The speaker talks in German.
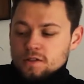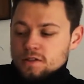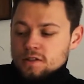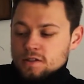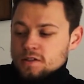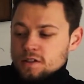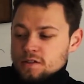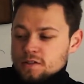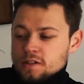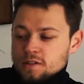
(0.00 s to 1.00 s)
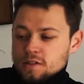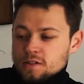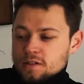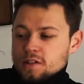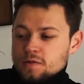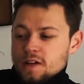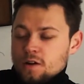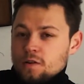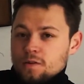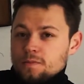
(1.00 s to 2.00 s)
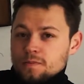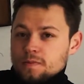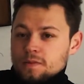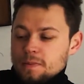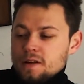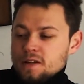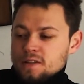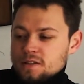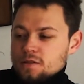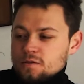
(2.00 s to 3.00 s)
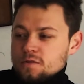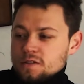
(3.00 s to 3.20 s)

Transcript: Sonst, also ich, sonst, das war ja auch der Plan, das zu tun.